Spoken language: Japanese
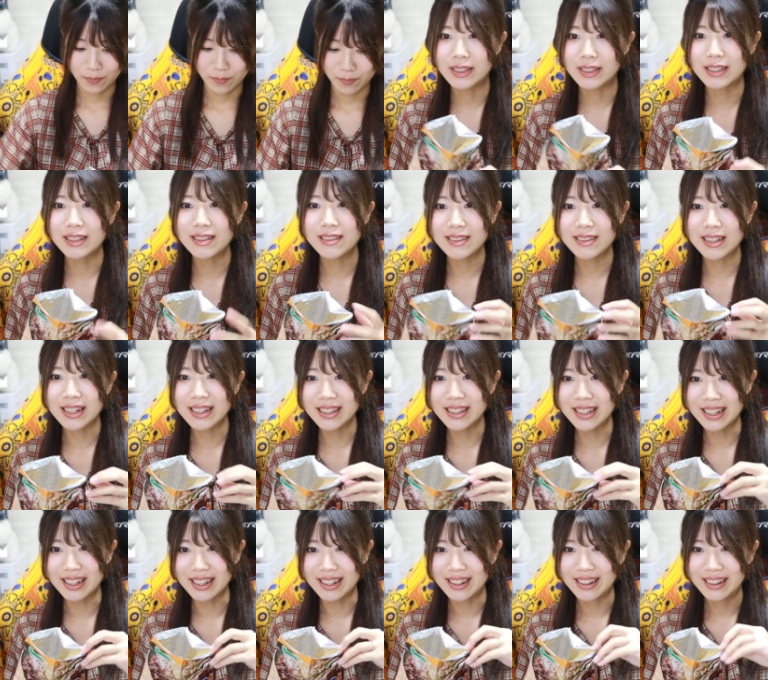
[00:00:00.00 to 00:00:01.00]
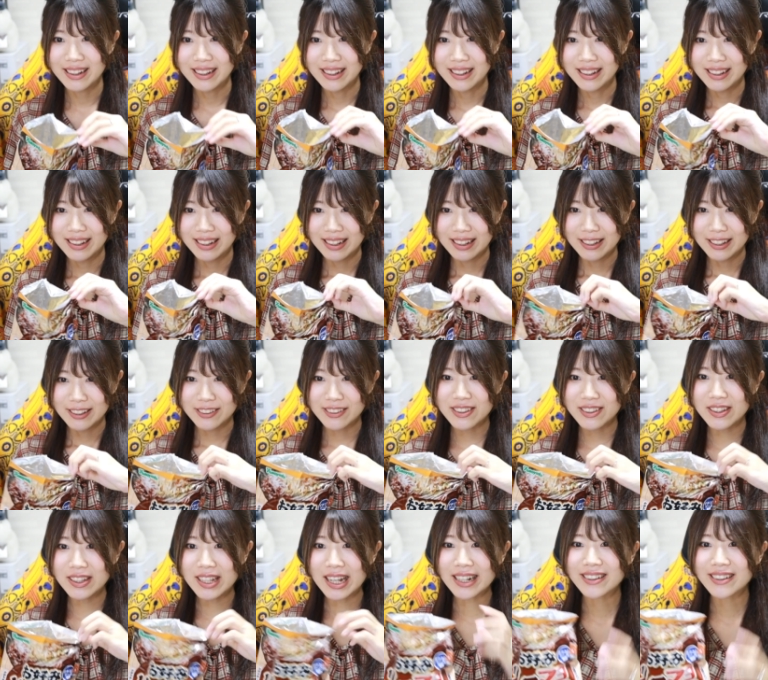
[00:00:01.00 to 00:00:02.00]
実際ね、
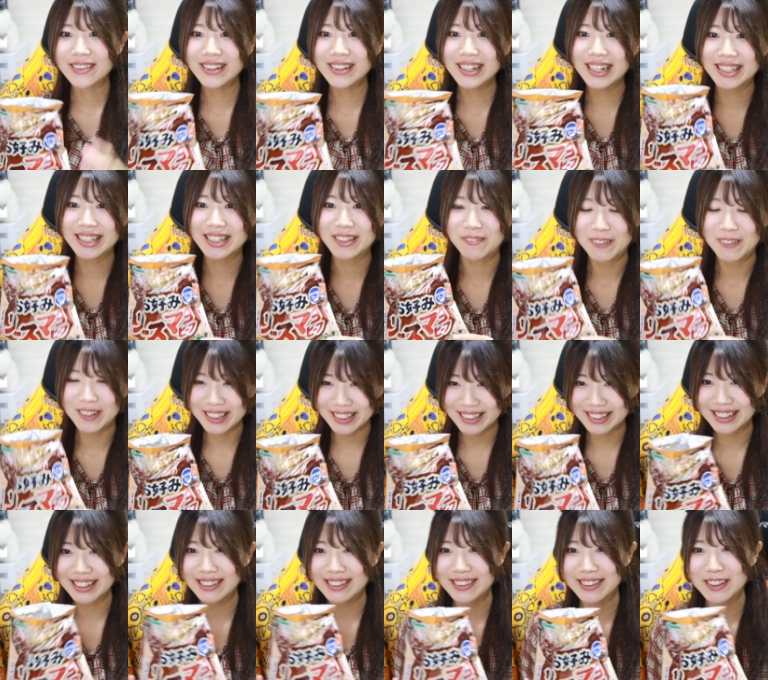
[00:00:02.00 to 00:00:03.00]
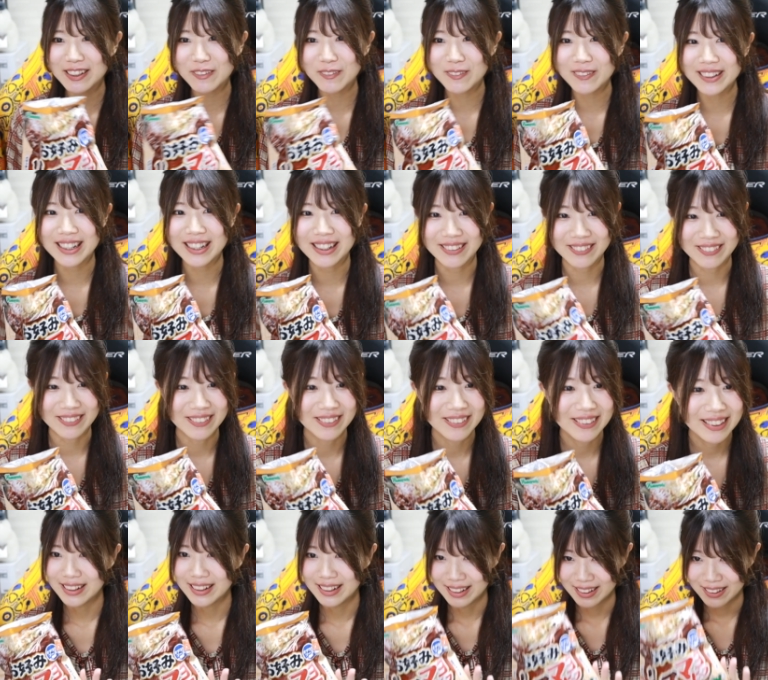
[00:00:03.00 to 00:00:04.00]
スナック菓子めっちゃ久しぶりなの。
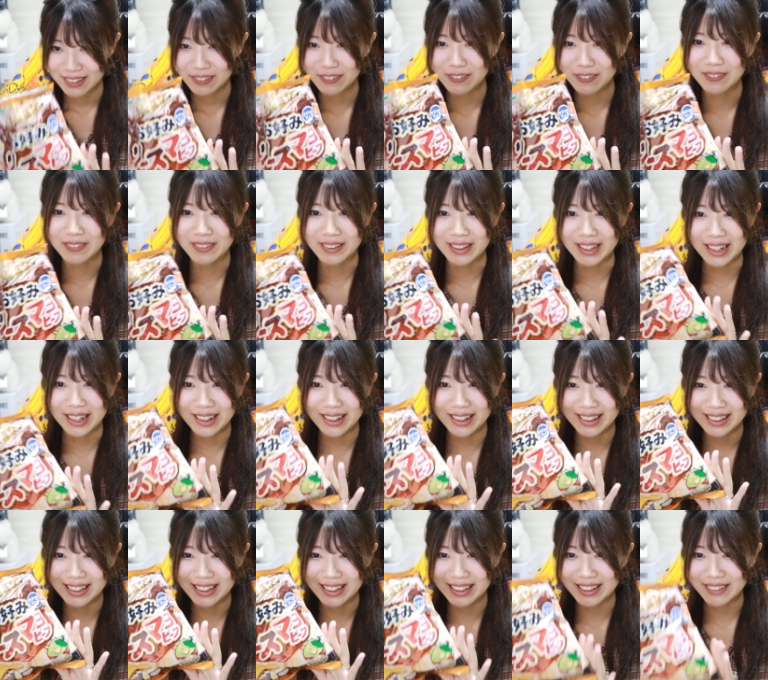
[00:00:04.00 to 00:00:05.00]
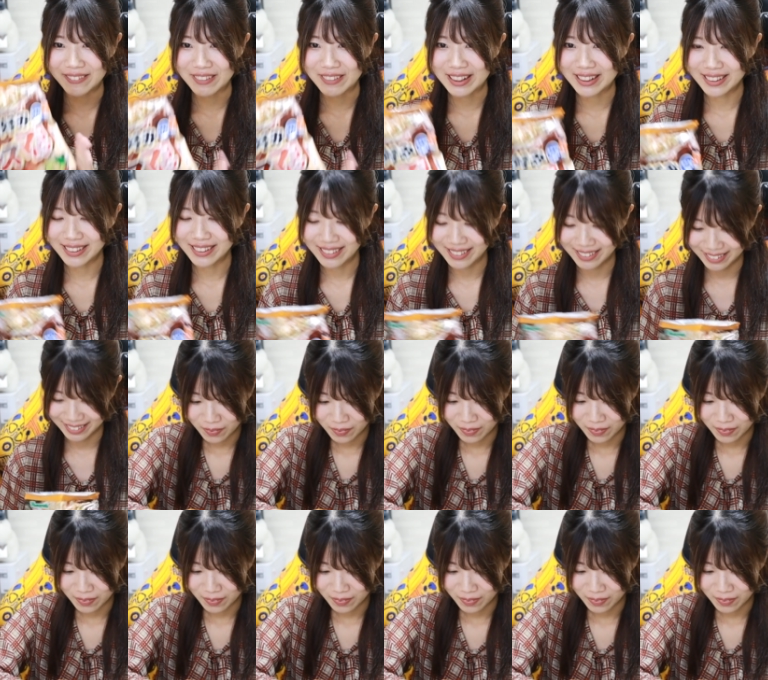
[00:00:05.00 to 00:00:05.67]
ということで、いただきます。